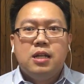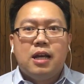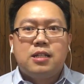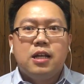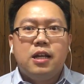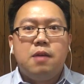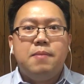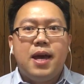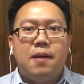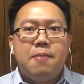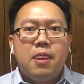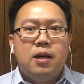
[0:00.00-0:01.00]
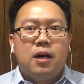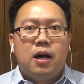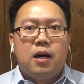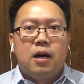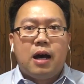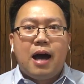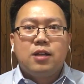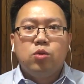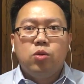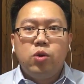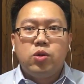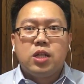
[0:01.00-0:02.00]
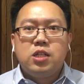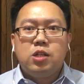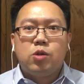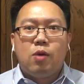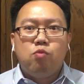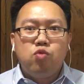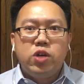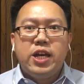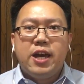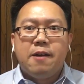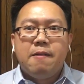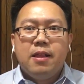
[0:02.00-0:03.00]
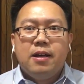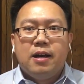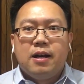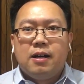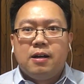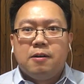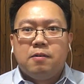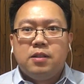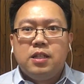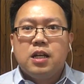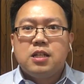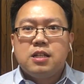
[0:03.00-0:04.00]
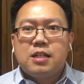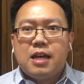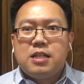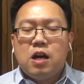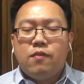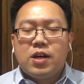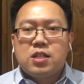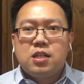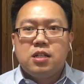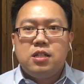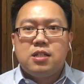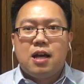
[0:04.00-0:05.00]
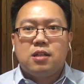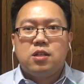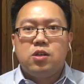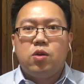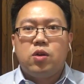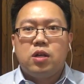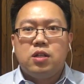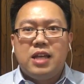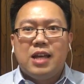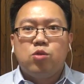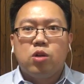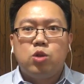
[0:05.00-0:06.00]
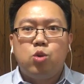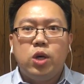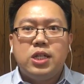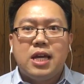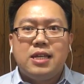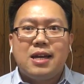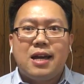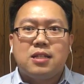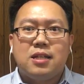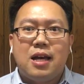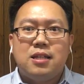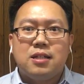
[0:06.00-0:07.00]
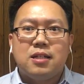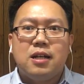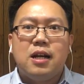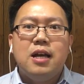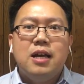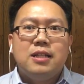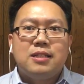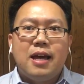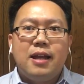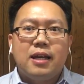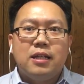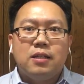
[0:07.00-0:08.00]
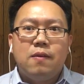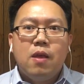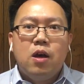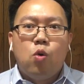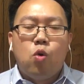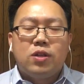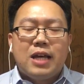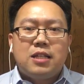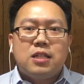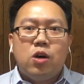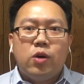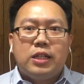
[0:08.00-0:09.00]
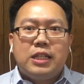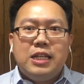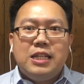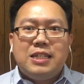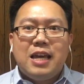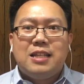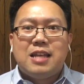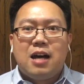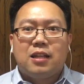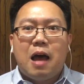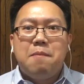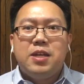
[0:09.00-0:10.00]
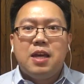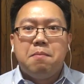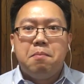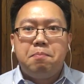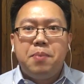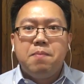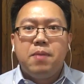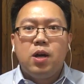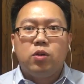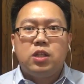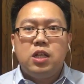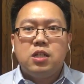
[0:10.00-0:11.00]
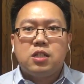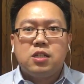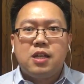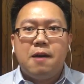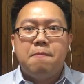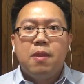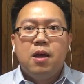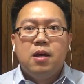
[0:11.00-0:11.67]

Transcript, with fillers: 那这里面呃，杭州绿城集团物业呃，一个是在消防设计上是有严重的缺陷，应该承担责任。在那个火灾之后的第一现场，他们也并没有第一时间。